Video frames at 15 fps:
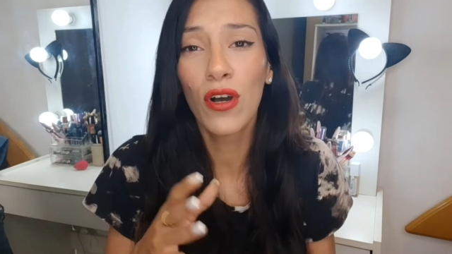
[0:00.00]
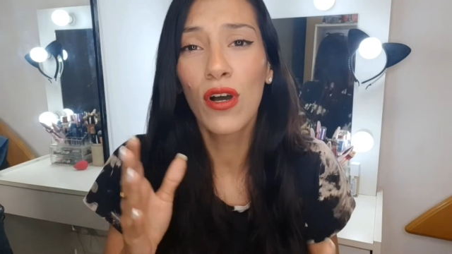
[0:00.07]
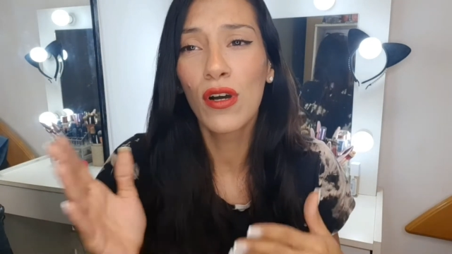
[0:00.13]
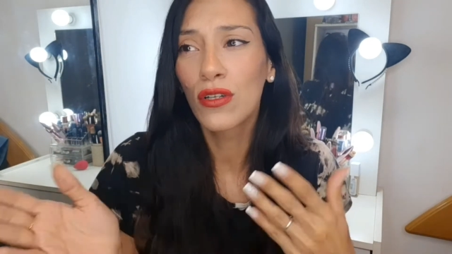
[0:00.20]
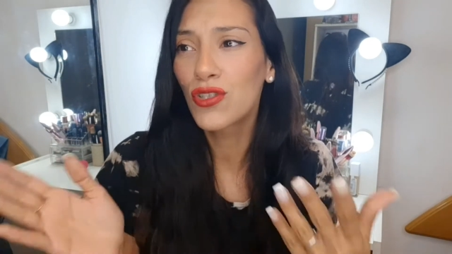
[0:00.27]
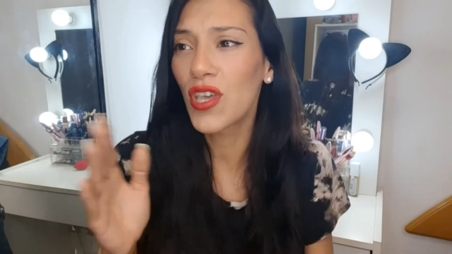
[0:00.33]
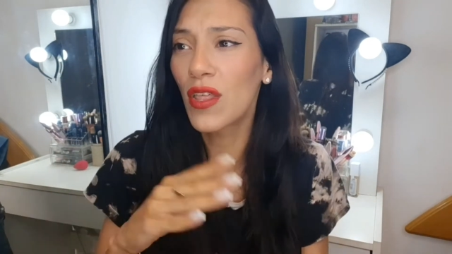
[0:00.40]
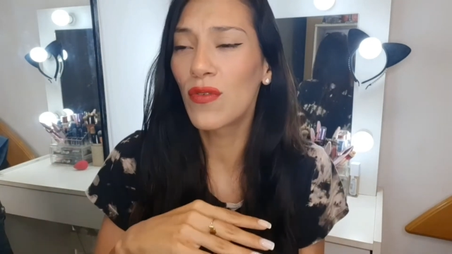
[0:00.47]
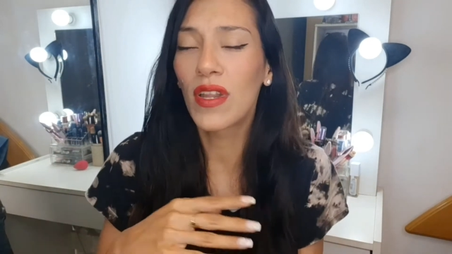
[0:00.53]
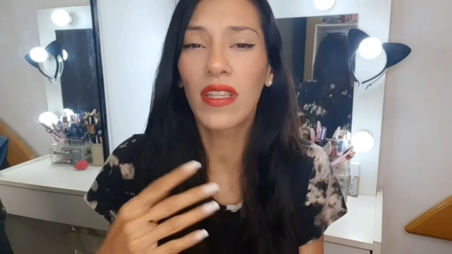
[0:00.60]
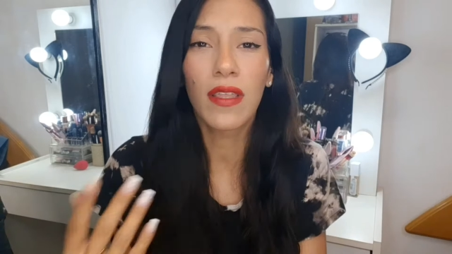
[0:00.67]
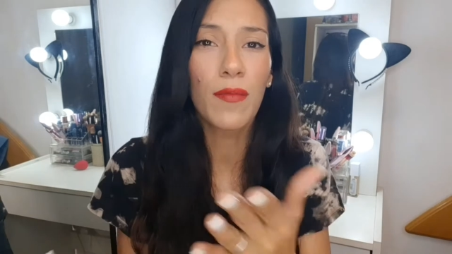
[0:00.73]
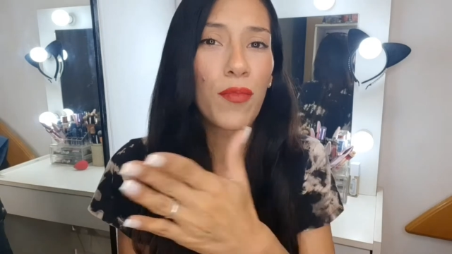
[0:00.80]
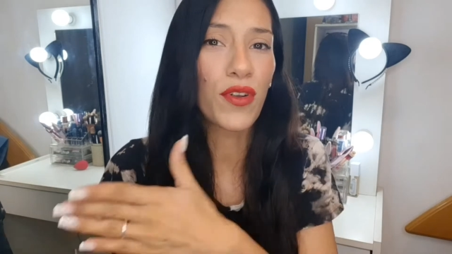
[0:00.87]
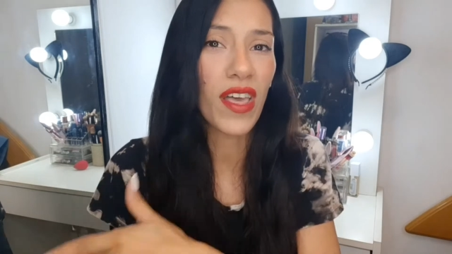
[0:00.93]
o sea, de una
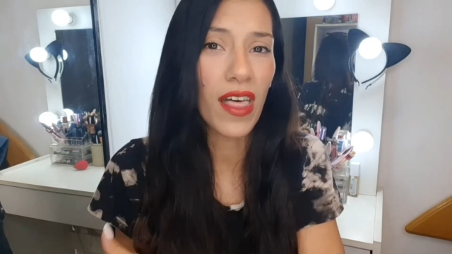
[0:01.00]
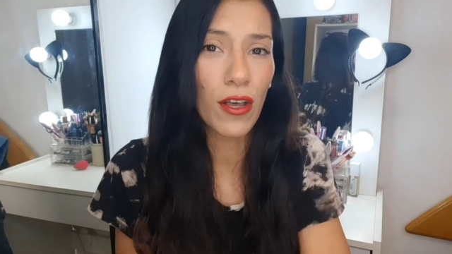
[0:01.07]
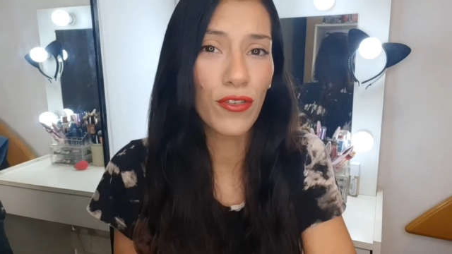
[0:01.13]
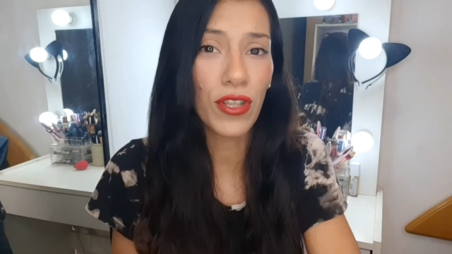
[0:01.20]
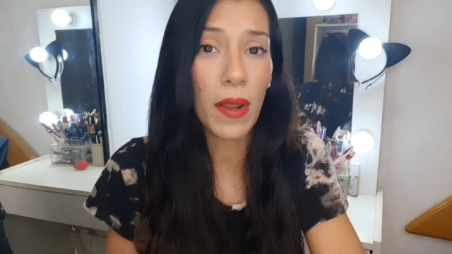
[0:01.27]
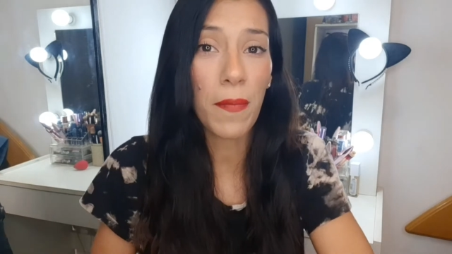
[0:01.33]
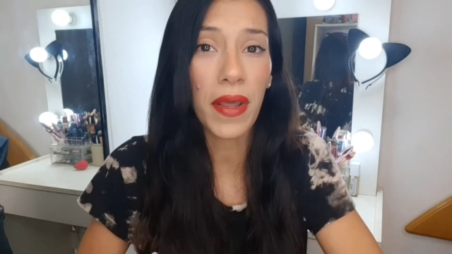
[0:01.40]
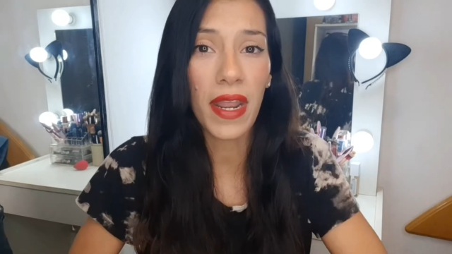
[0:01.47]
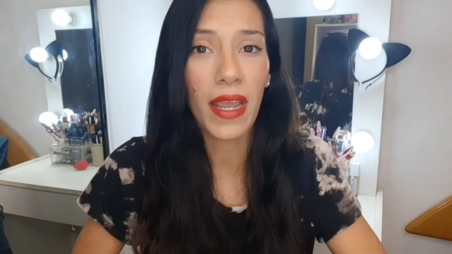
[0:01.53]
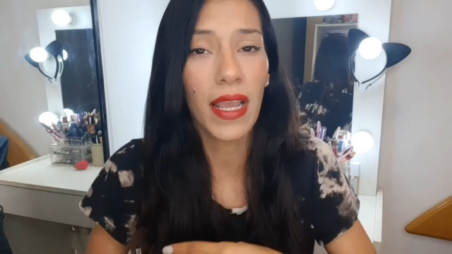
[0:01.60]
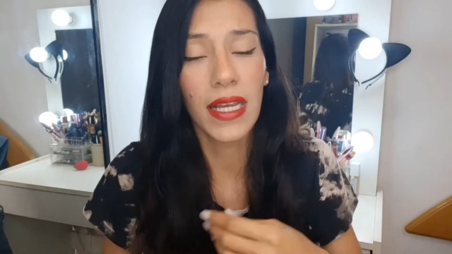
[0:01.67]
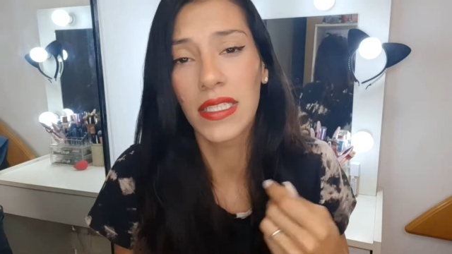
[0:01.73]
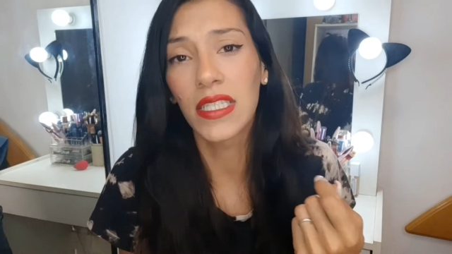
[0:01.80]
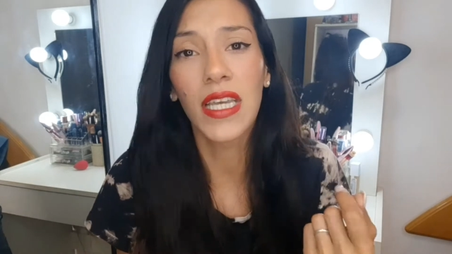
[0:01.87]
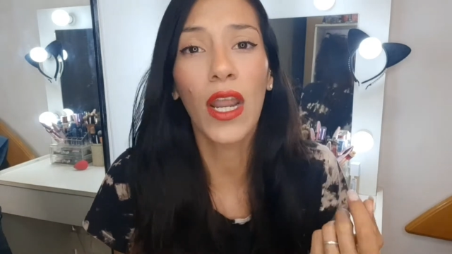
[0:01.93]
temporada a otra para
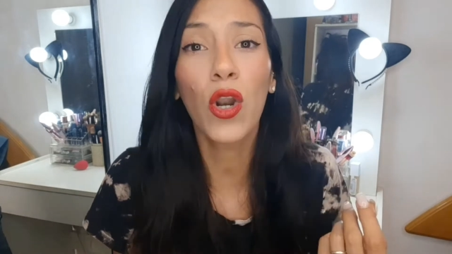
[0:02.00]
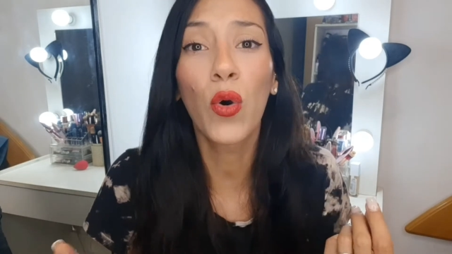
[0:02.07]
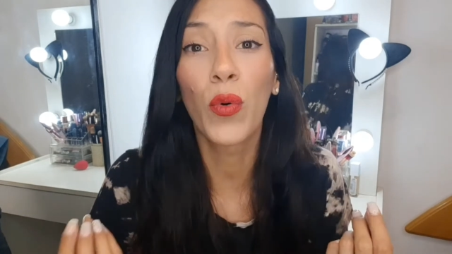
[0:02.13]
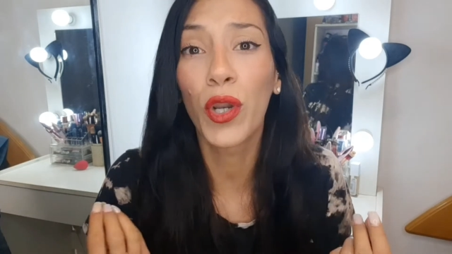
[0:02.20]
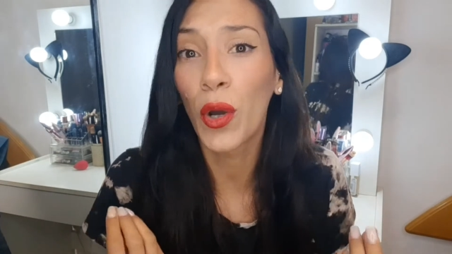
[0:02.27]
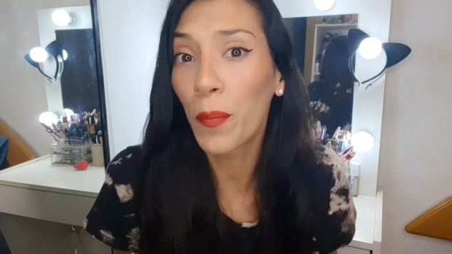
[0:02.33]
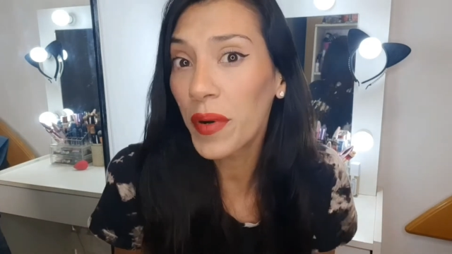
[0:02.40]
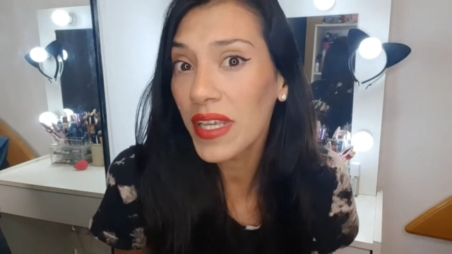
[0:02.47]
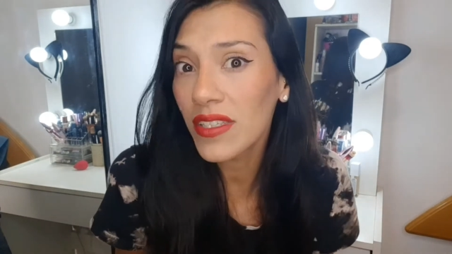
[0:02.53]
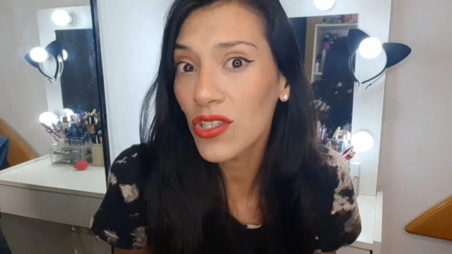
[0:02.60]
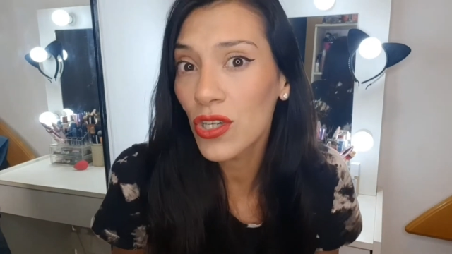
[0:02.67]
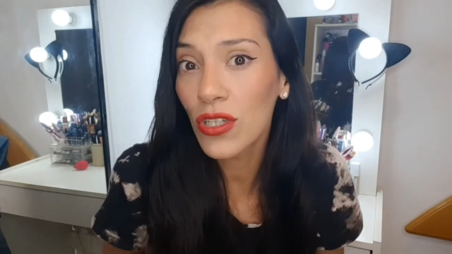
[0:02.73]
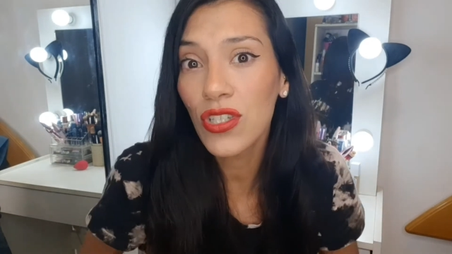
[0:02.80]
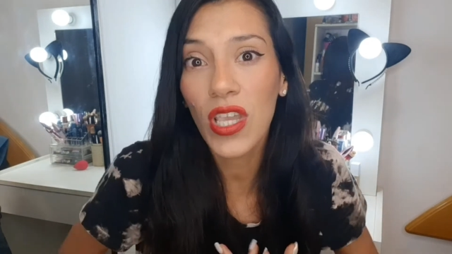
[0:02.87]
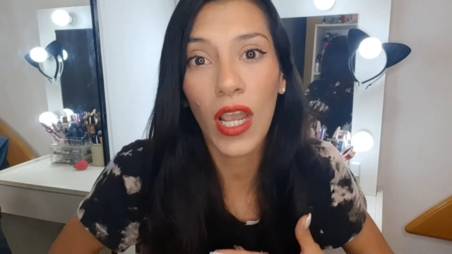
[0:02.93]
enganchar los buenos
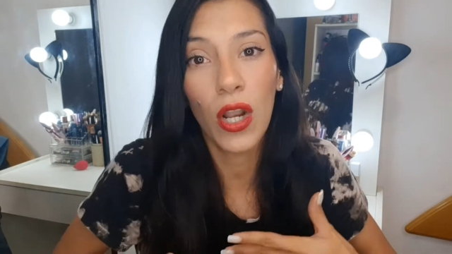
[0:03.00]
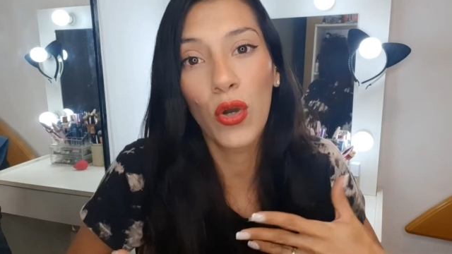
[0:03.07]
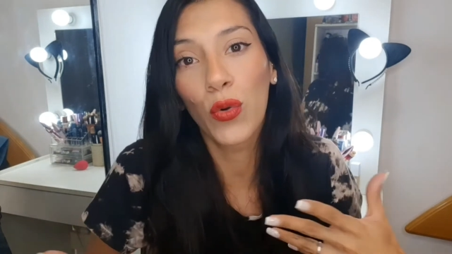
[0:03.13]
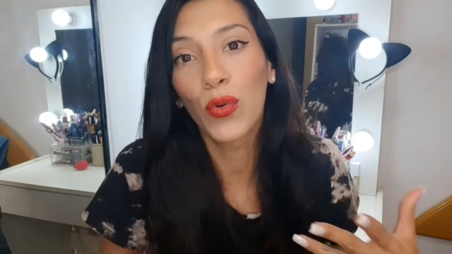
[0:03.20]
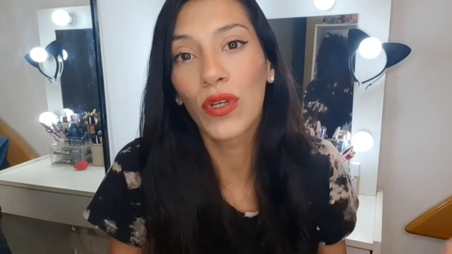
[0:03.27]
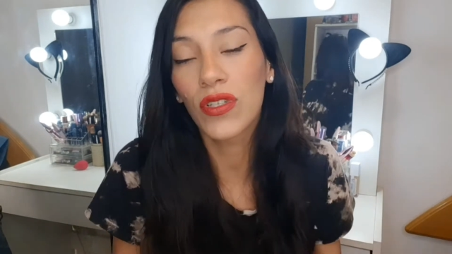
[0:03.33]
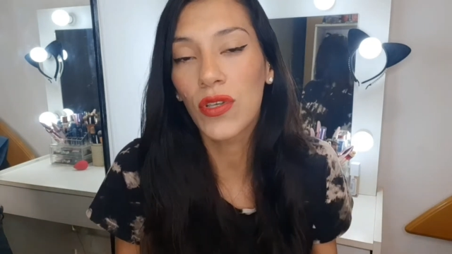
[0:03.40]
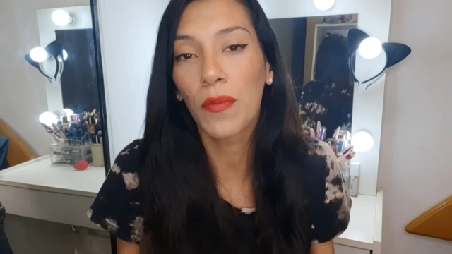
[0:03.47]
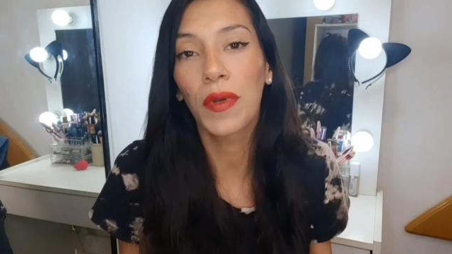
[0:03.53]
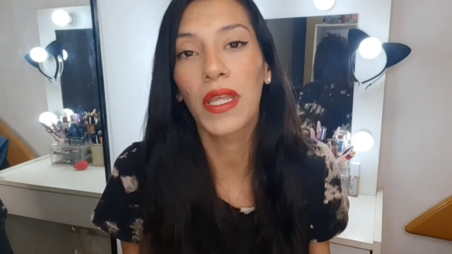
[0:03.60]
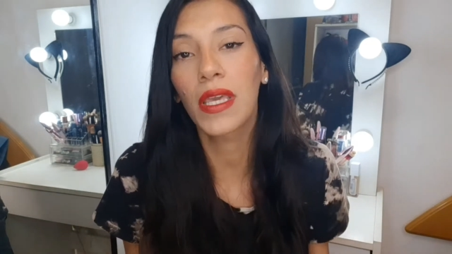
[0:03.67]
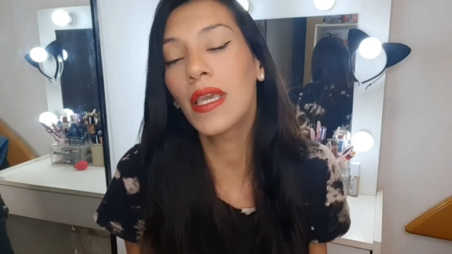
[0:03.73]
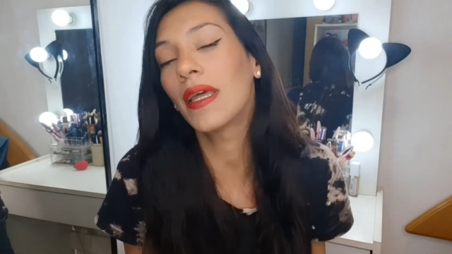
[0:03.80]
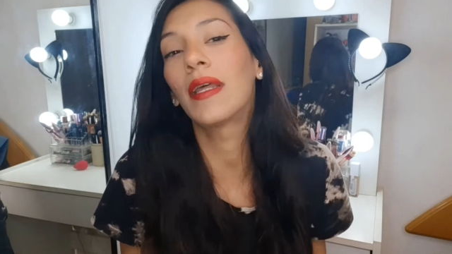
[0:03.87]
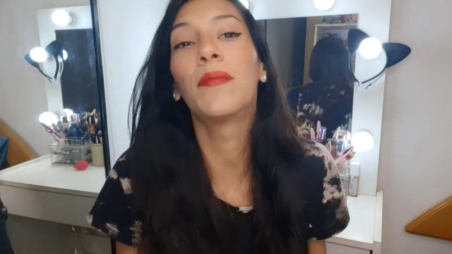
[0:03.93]
precios, que es lo que uno siempre
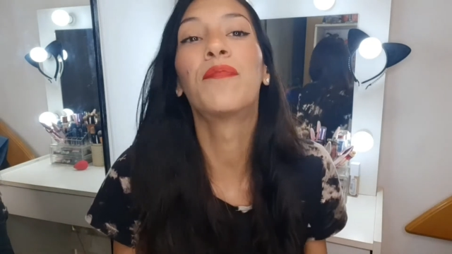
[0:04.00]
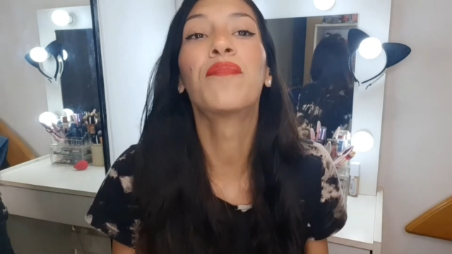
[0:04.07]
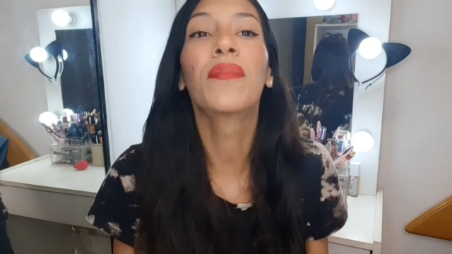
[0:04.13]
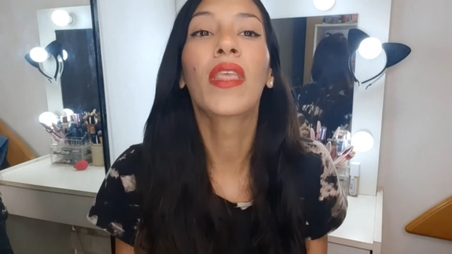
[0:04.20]
quiere.